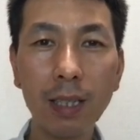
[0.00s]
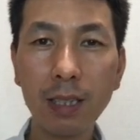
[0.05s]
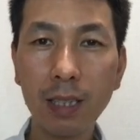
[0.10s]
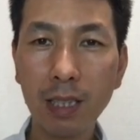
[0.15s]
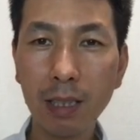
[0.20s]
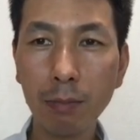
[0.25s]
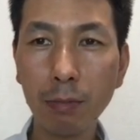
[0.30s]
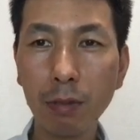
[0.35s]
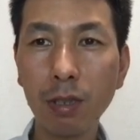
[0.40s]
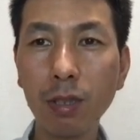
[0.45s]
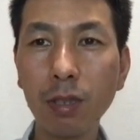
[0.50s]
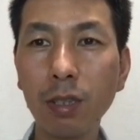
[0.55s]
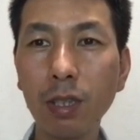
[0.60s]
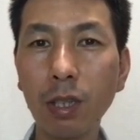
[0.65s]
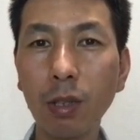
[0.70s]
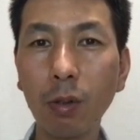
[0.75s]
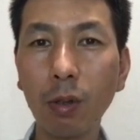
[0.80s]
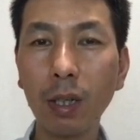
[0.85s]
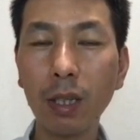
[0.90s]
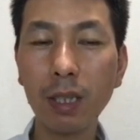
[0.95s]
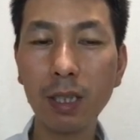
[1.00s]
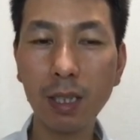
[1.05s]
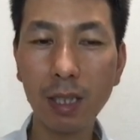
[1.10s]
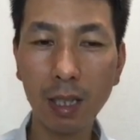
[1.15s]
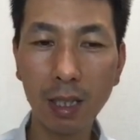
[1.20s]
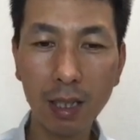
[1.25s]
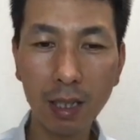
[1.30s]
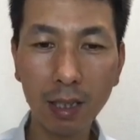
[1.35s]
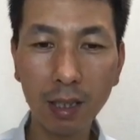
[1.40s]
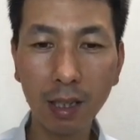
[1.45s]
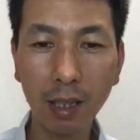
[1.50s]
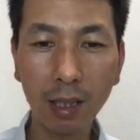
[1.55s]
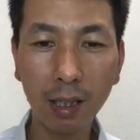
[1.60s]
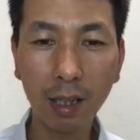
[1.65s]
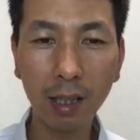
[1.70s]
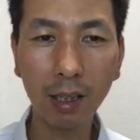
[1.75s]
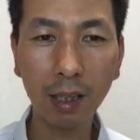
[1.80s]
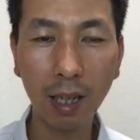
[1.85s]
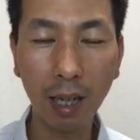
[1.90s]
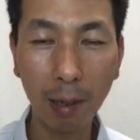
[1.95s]
チーム作りとかですね、人間
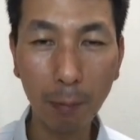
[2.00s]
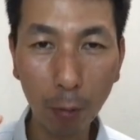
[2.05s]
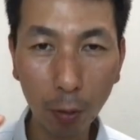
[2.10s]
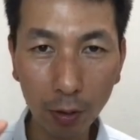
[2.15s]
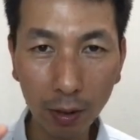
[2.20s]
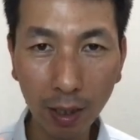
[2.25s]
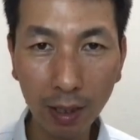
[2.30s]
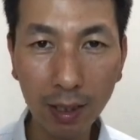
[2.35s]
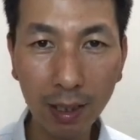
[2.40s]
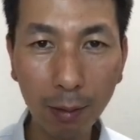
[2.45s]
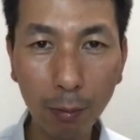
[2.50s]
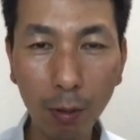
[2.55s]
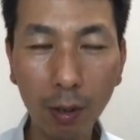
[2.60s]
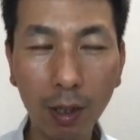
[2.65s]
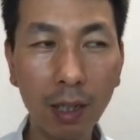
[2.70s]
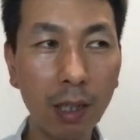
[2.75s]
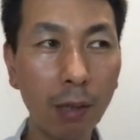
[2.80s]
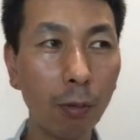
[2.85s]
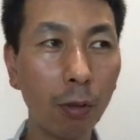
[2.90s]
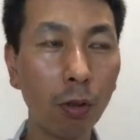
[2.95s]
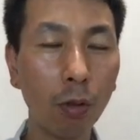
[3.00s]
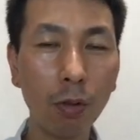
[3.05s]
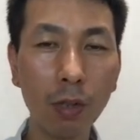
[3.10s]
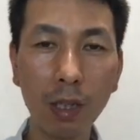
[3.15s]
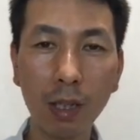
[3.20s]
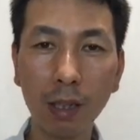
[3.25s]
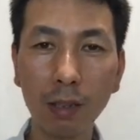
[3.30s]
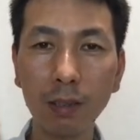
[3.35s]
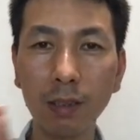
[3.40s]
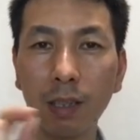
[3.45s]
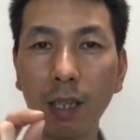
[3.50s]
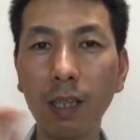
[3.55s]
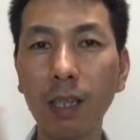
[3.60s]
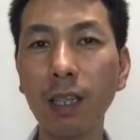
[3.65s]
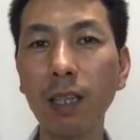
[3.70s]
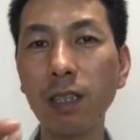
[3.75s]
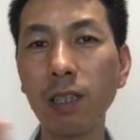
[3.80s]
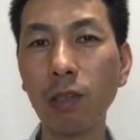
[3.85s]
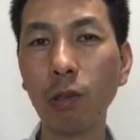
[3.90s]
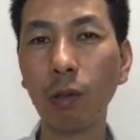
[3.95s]
関係、もう何でもかんでもとにかく書き
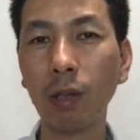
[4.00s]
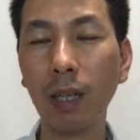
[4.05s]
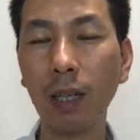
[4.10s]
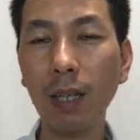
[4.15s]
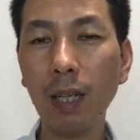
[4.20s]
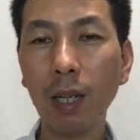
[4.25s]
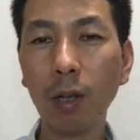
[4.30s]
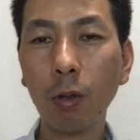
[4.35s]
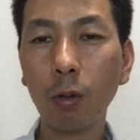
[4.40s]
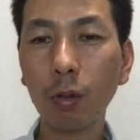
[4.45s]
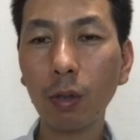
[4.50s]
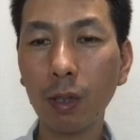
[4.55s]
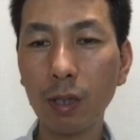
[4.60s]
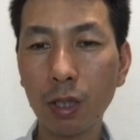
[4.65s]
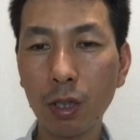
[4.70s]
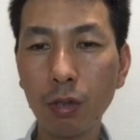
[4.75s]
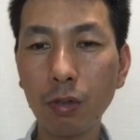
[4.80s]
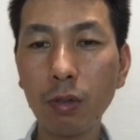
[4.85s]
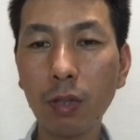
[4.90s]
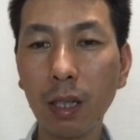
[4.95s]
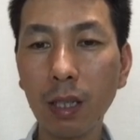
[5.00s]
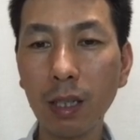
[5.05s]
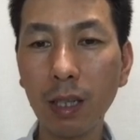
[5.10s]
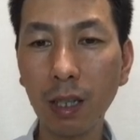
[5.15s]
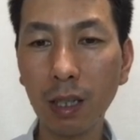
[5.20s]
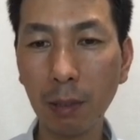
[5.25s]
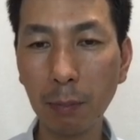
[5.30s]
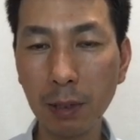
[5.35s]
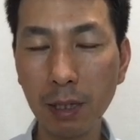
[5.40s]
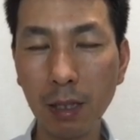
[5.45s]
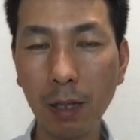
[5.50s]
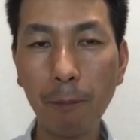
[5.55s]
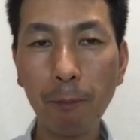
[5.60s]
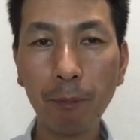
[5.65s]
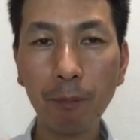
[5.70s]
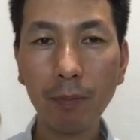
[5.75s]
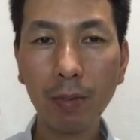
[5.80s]
出すようなことが習慣になってます。